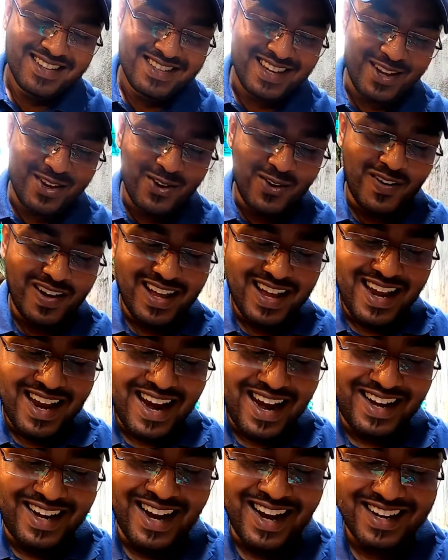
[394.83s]
যাই হোক
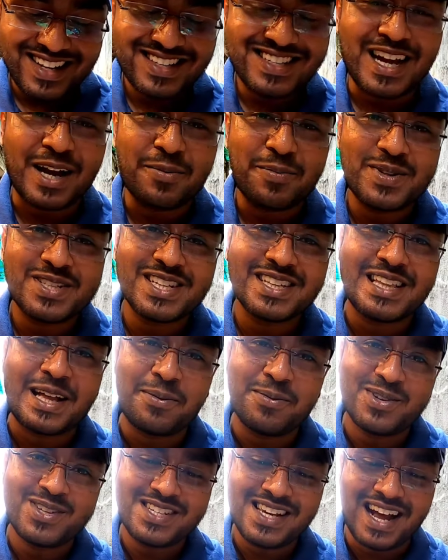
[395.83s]
এটার চার পিসের
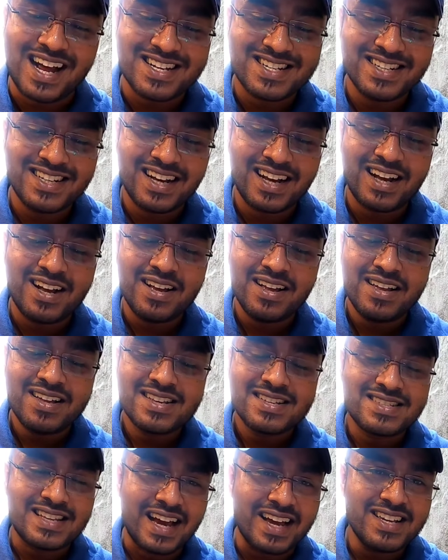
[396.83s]
দাম হচ্ছে আশি টাকা
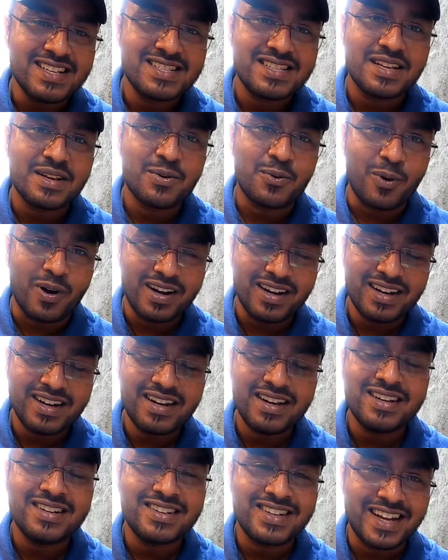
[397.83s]
সাইজ
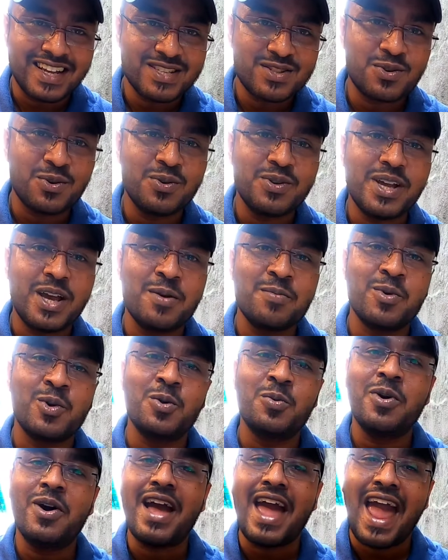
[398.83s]
কোয়ান্টিটি টেস্ট অনুযায়ী আমি
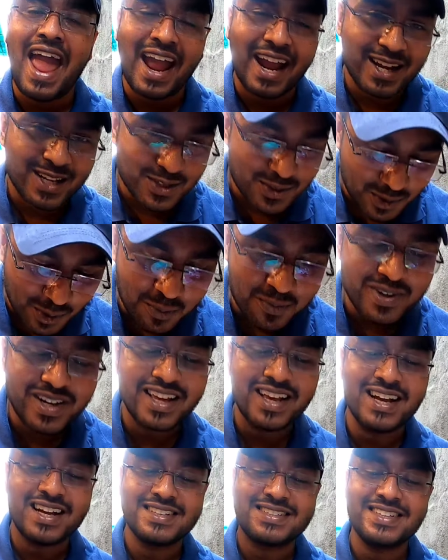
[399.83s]
বলবো একদম
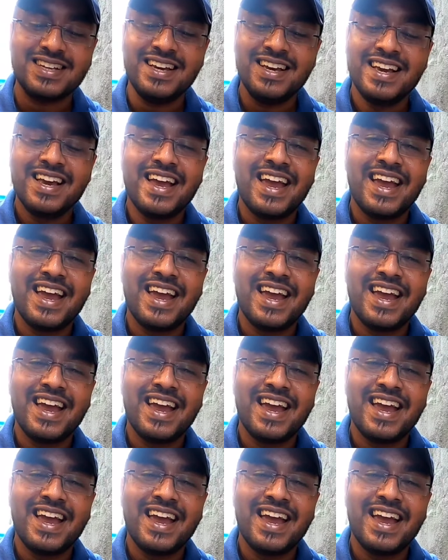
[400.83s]
ঠিক আছে